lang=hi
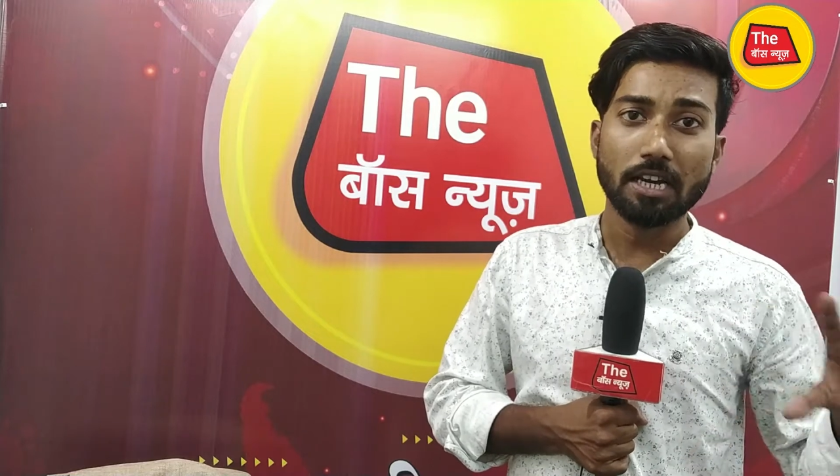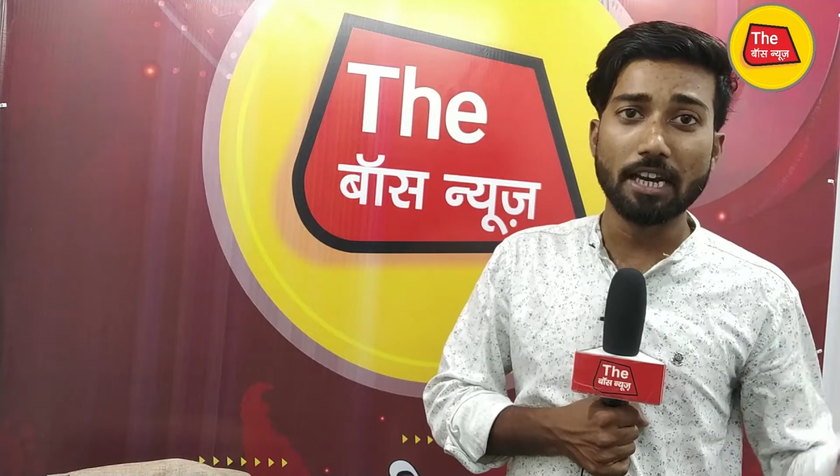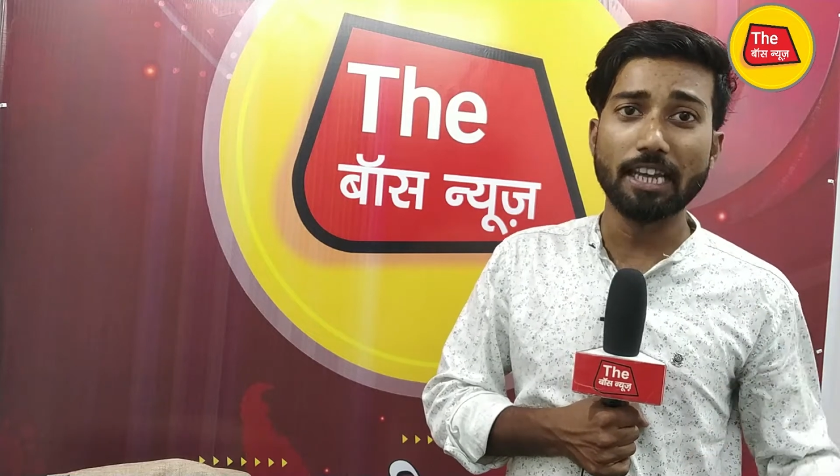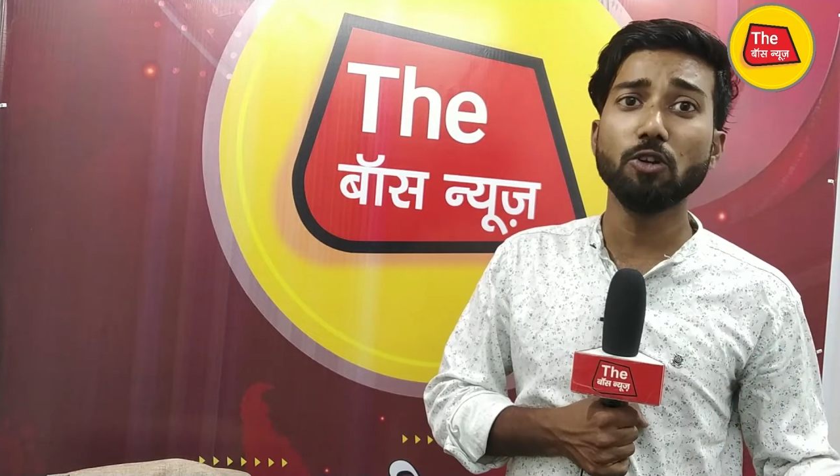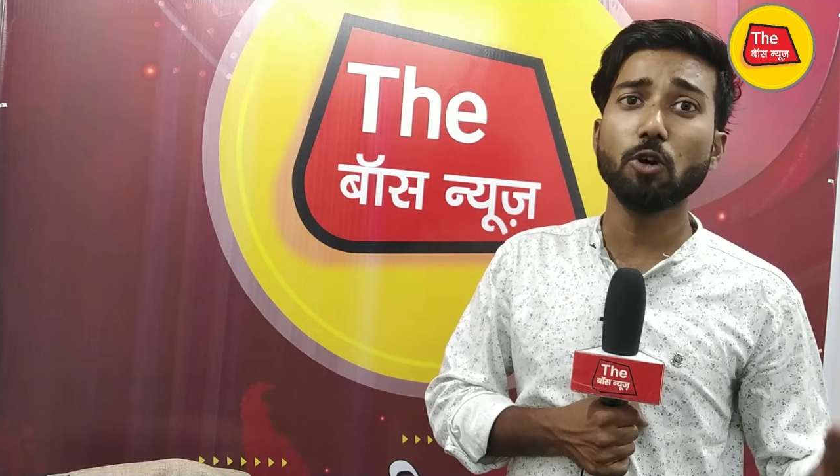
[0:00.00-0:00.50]

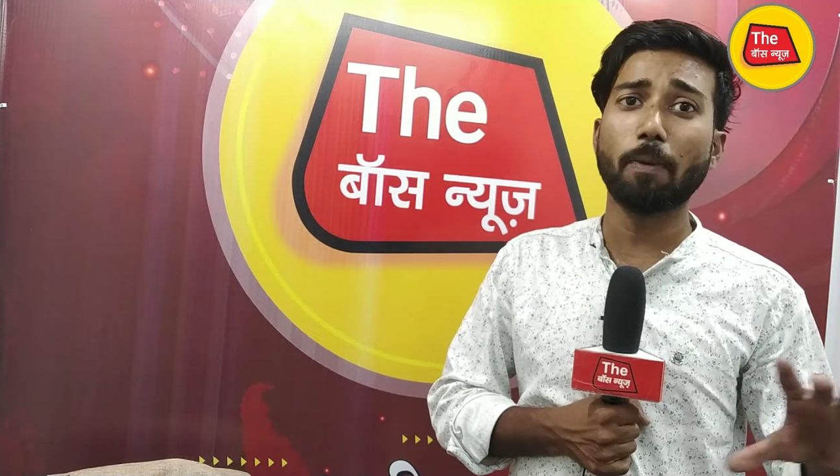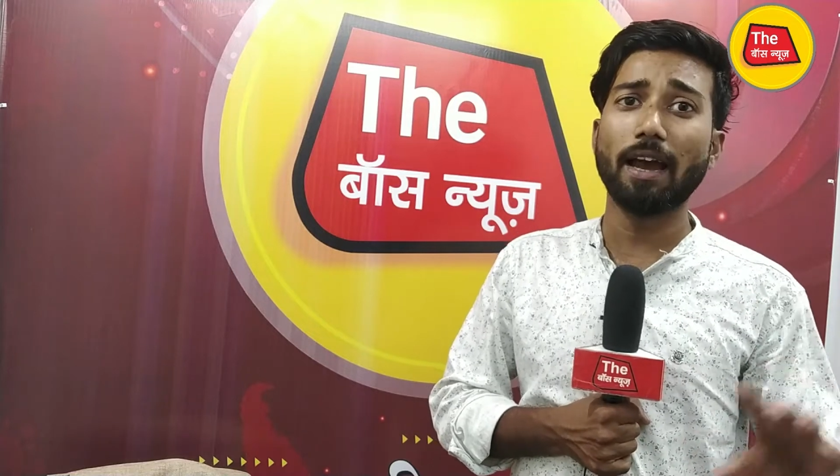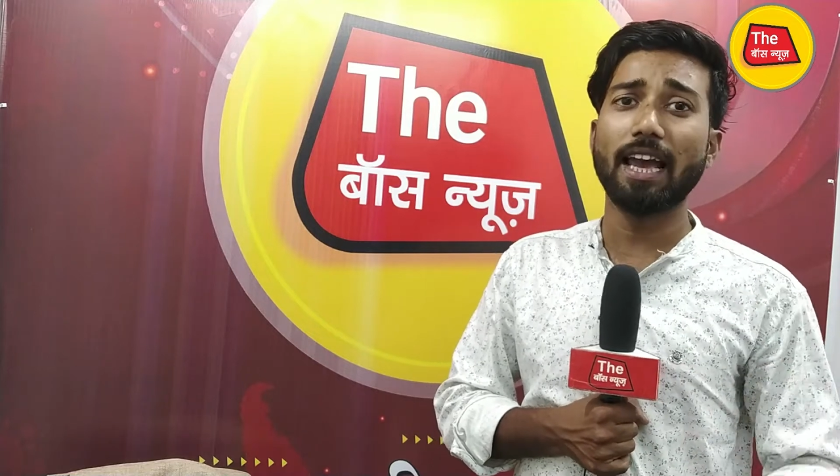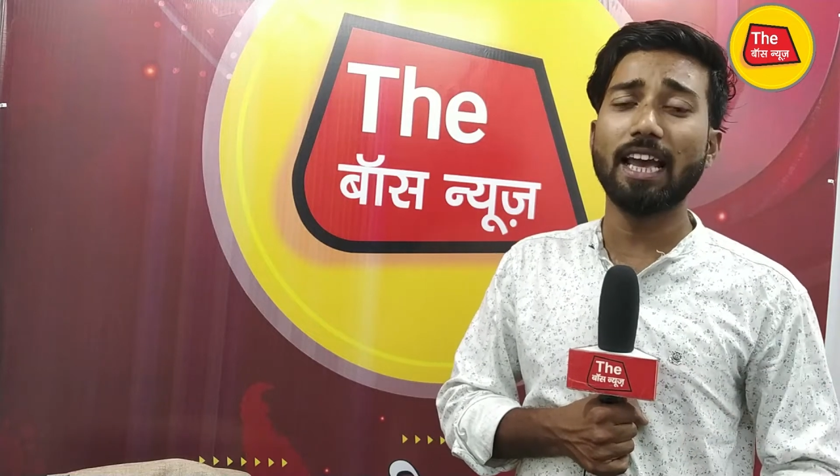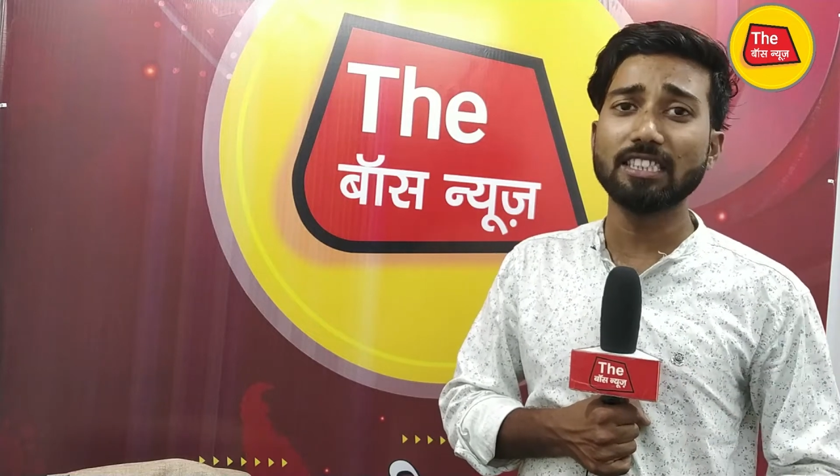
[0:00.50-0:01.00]
नहीं हो
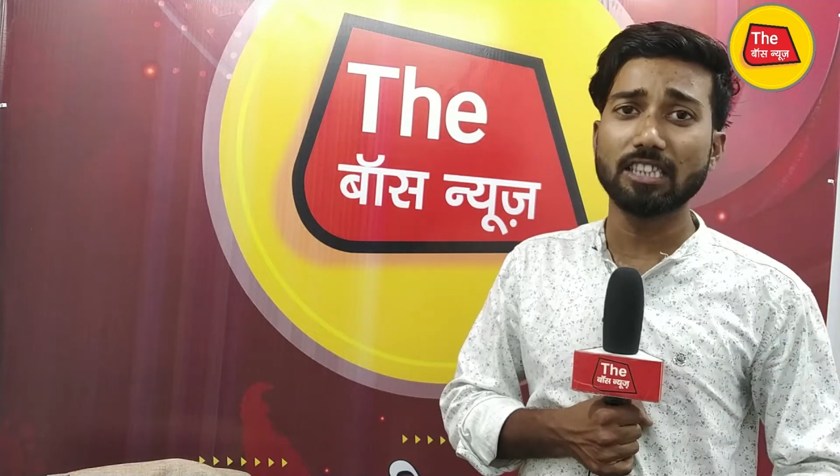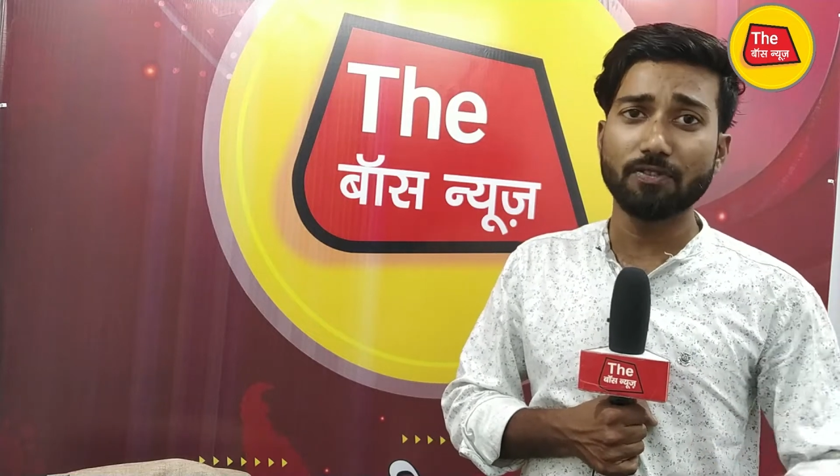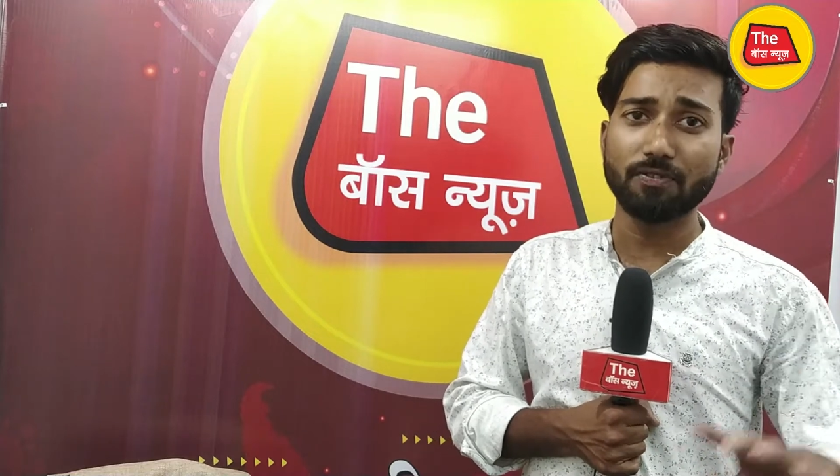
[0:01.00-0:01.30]
पाया है सिर्फ